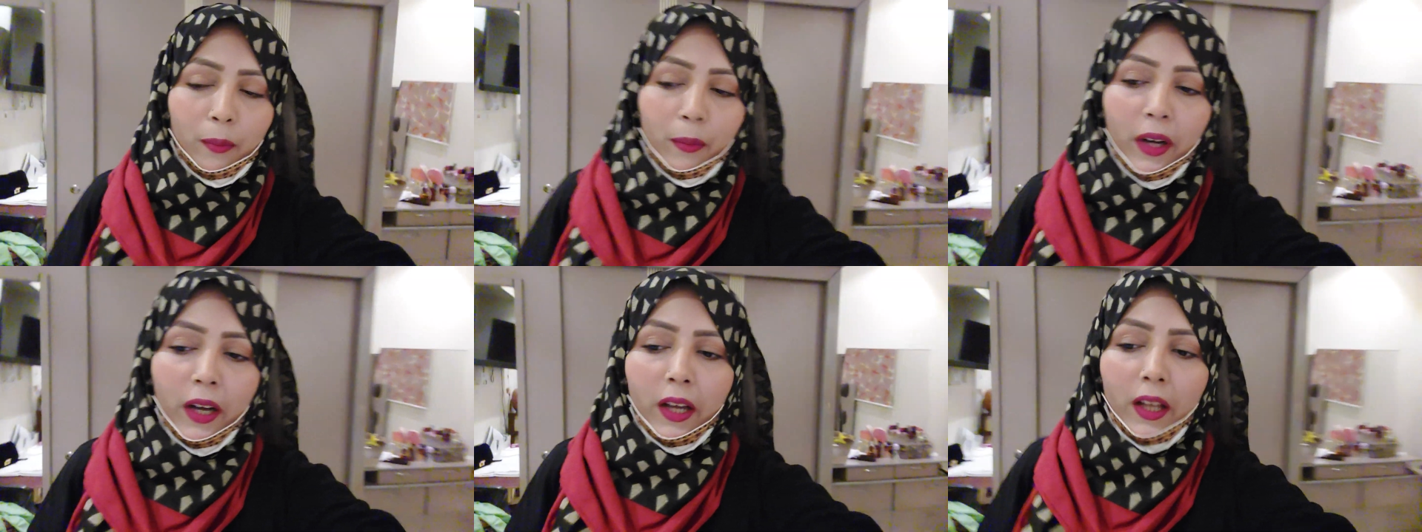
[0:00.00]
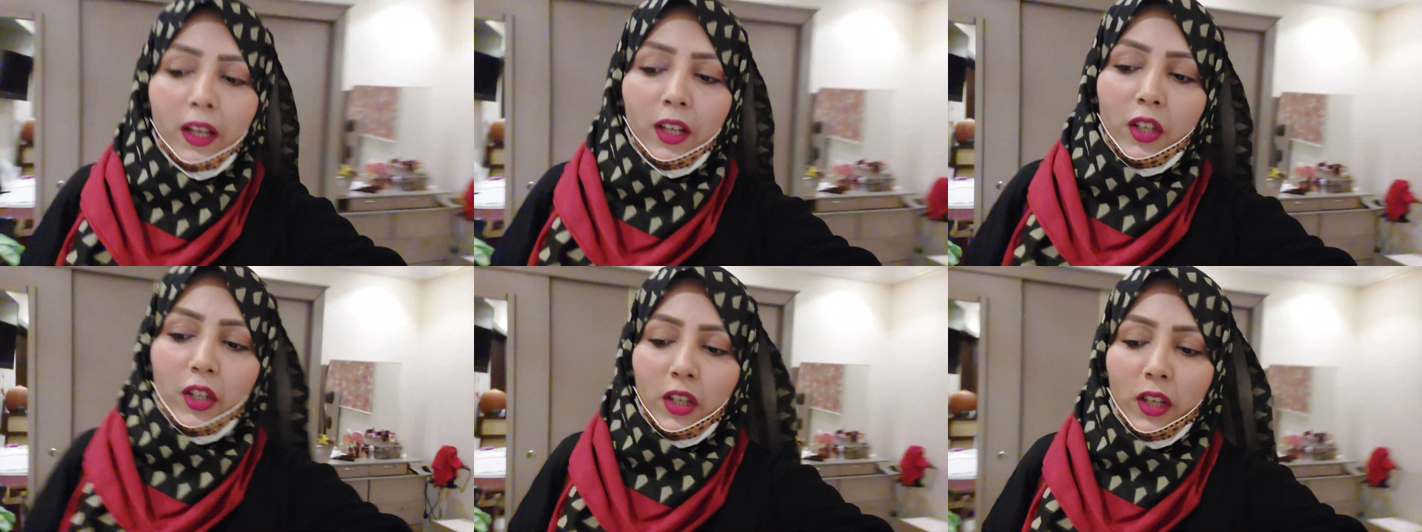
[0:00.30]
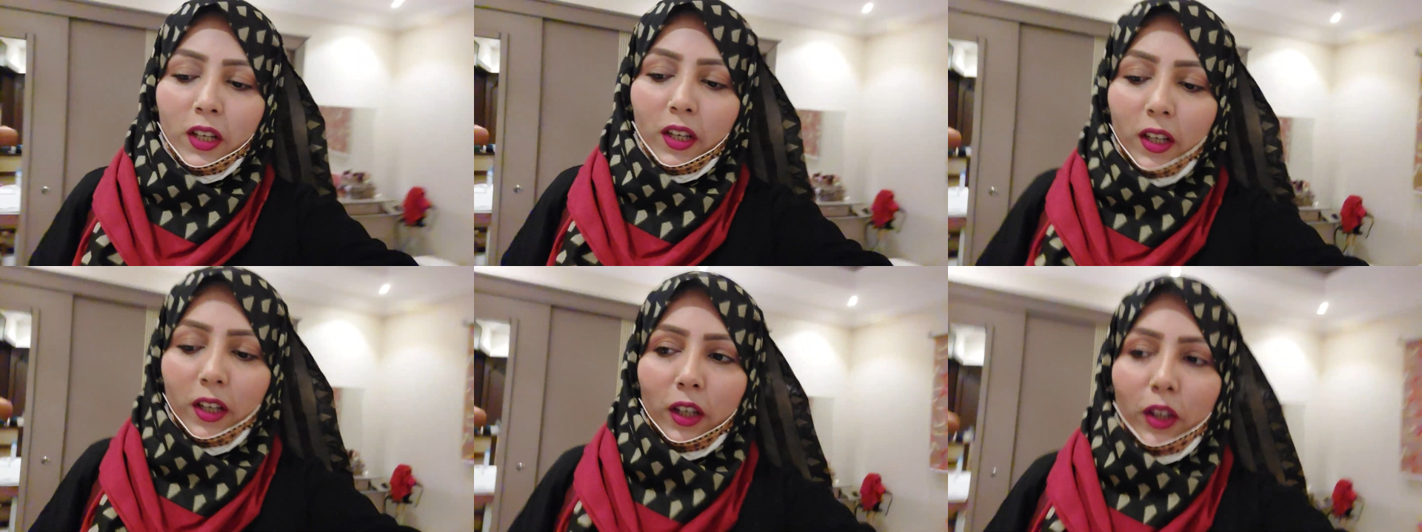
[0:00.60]
बाहर ही
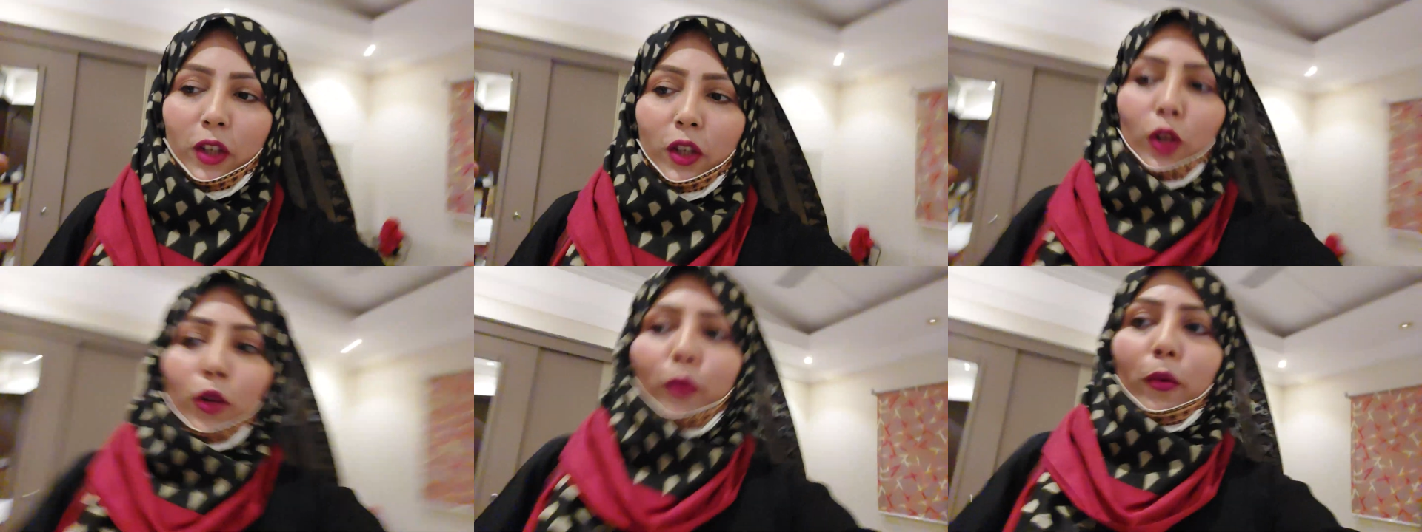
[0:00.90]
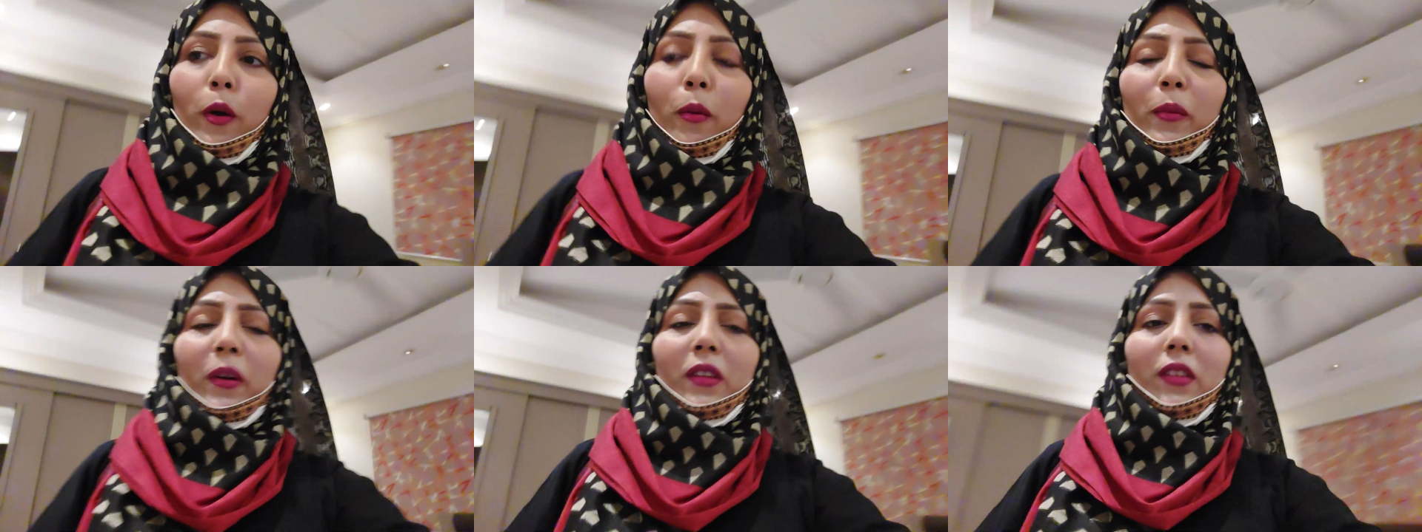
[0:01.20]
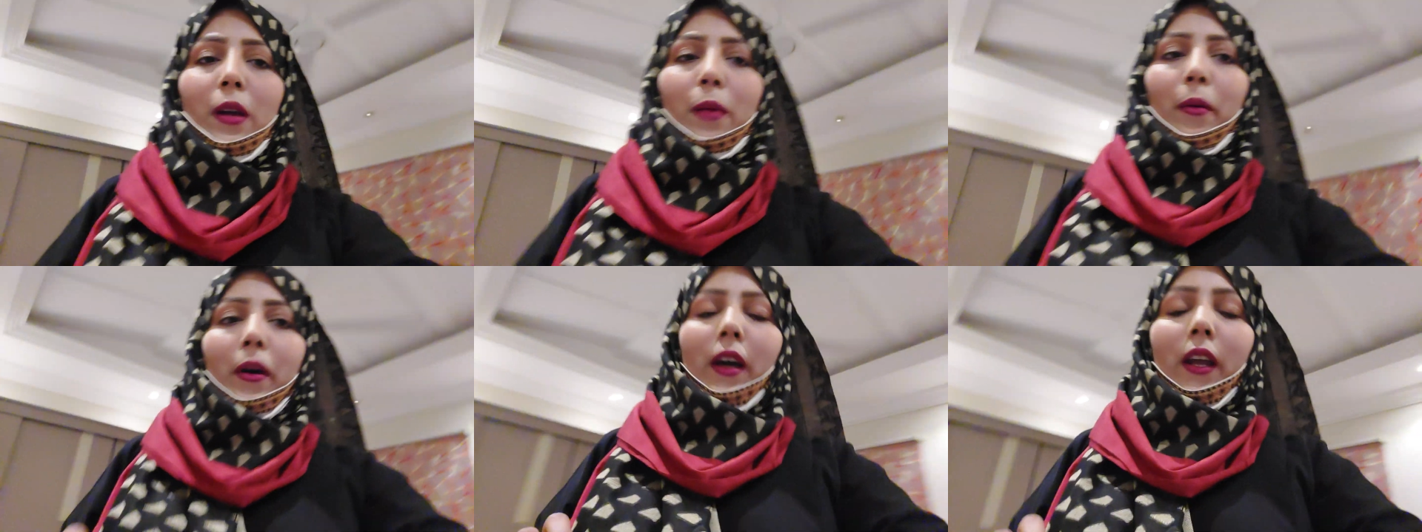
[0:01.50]
शेयर करती हूँ मोहम्मद
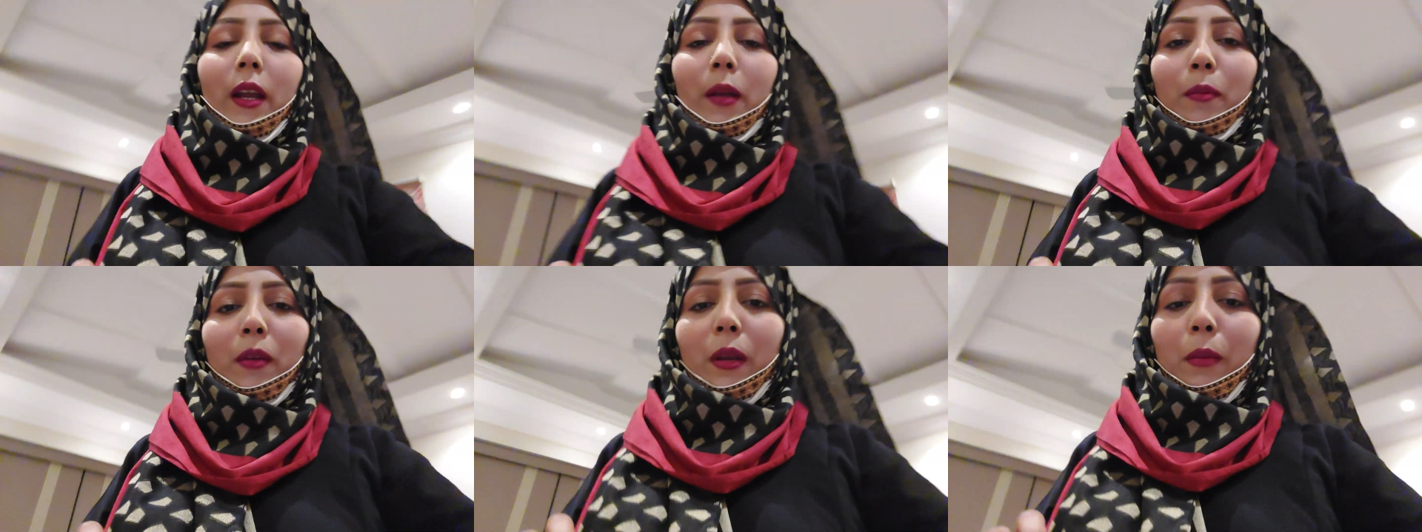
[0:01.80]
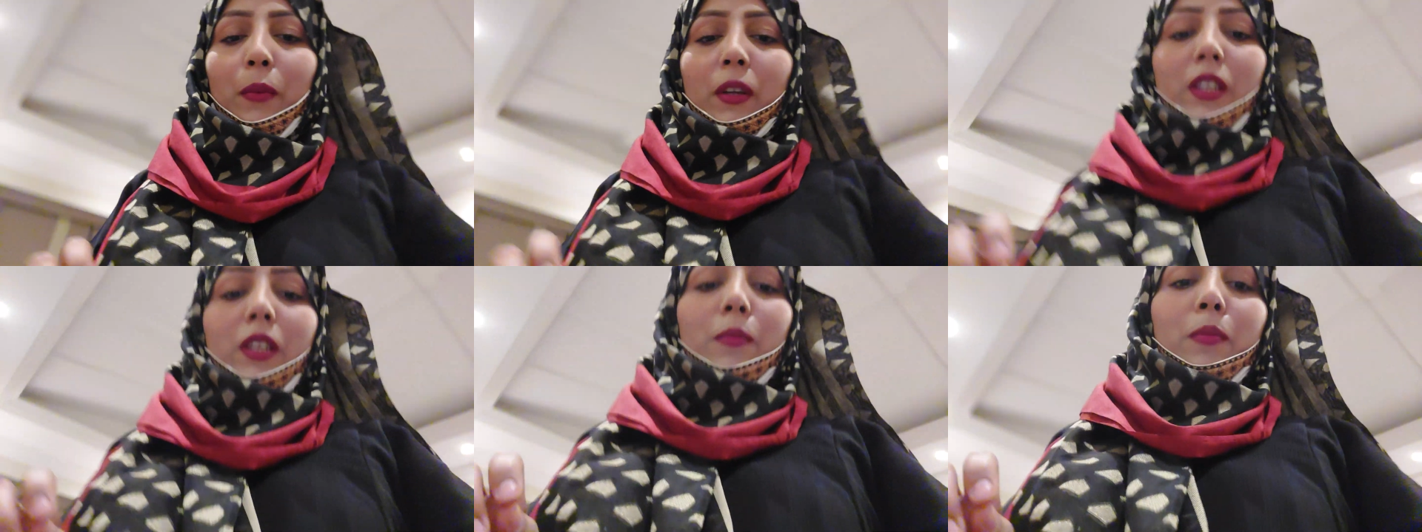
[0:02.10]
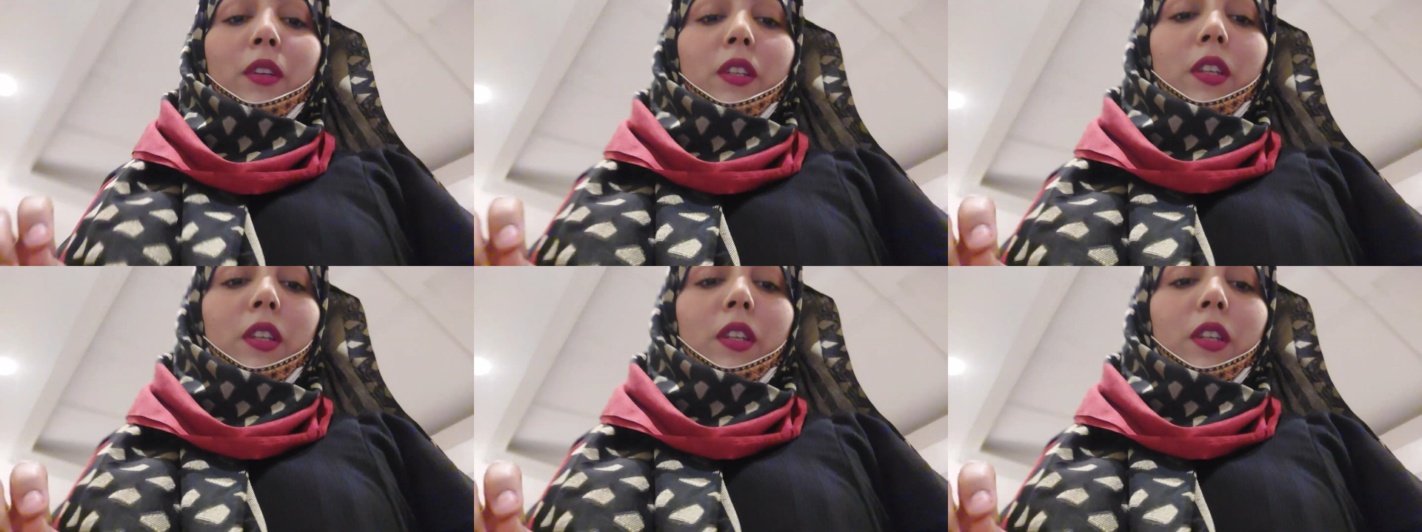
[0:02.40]
साहब आ रहे हैं मेरे पीछे